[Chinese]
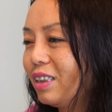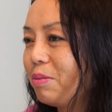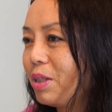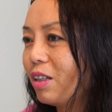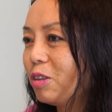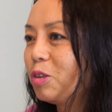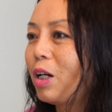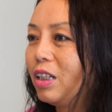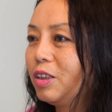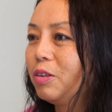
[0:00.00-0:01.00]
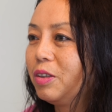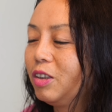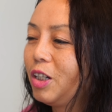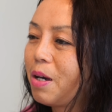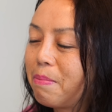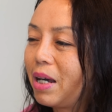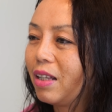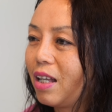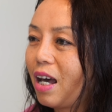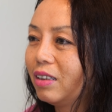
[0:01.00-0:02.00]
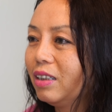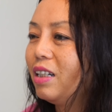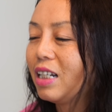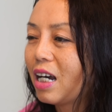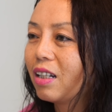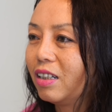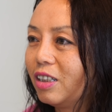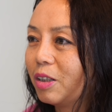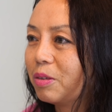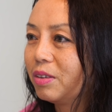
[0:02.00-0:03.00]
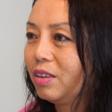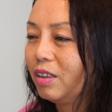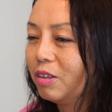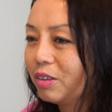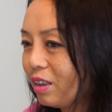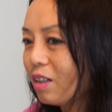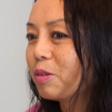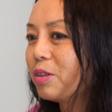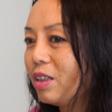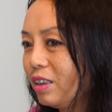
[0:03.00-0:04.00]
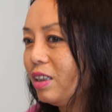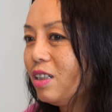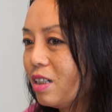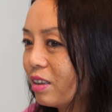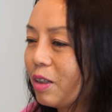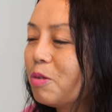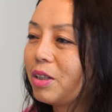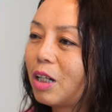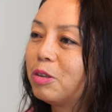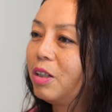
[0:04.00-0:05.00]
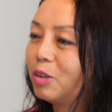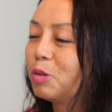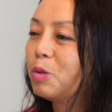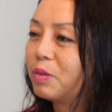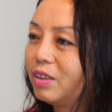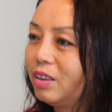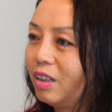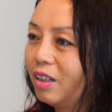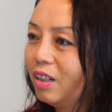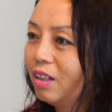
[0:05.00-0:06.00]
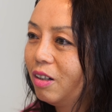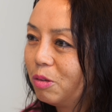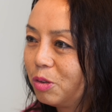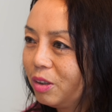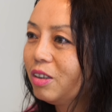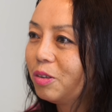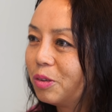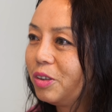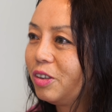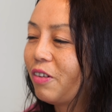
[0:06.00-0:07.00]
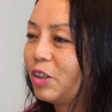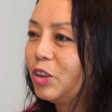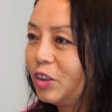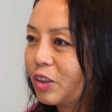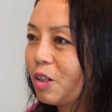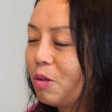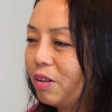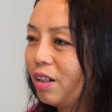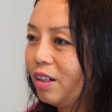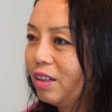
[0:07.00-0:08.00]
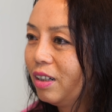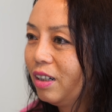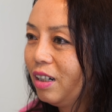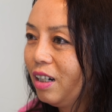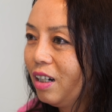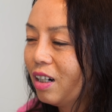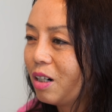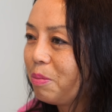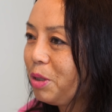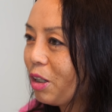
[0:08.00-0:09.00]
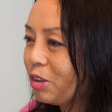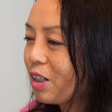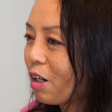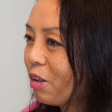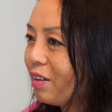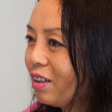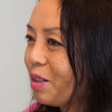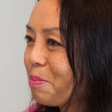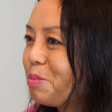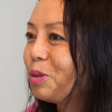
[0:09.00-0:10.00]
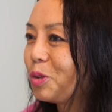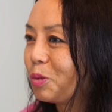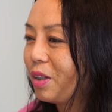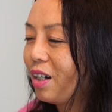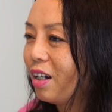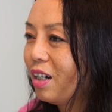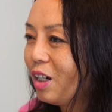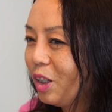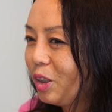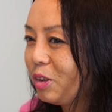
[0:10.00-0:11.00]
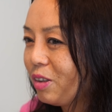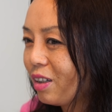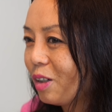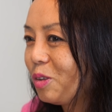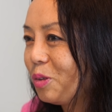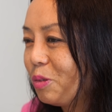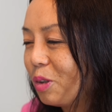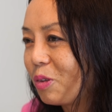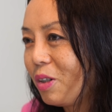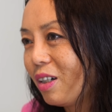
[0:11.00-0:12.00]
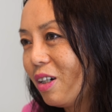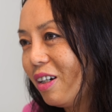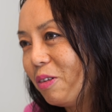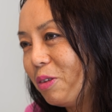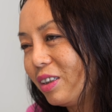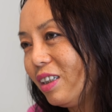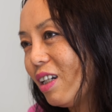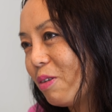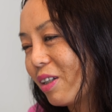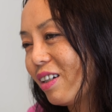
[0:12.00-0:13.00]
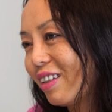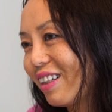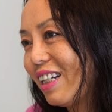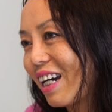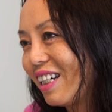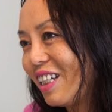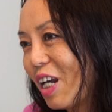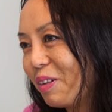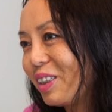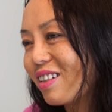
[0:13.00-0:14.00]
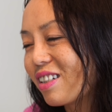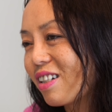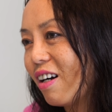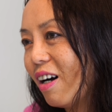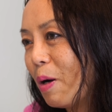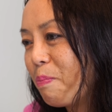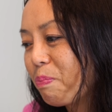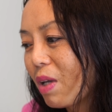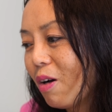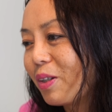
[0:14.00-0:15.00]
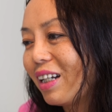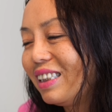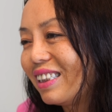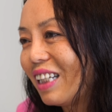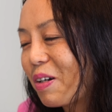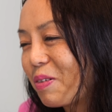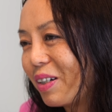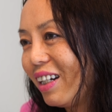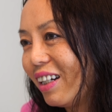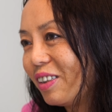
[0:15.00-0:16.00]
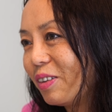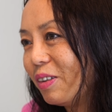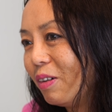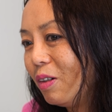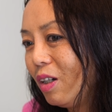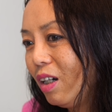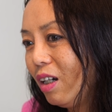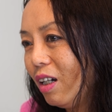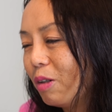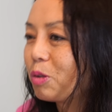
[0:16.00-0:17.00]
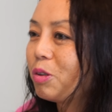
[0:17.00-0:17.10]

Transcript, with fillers: 视频当中传授一些美的呀、正能量的一些东西，用这个东西激励你生活下去的一种勇气。我觉得这个东西就完全就够了，何必要去挑那些不足了？就像当初我对呃，我真的我特特想跟你聊这个事儿哈。我当时在国内的时候，我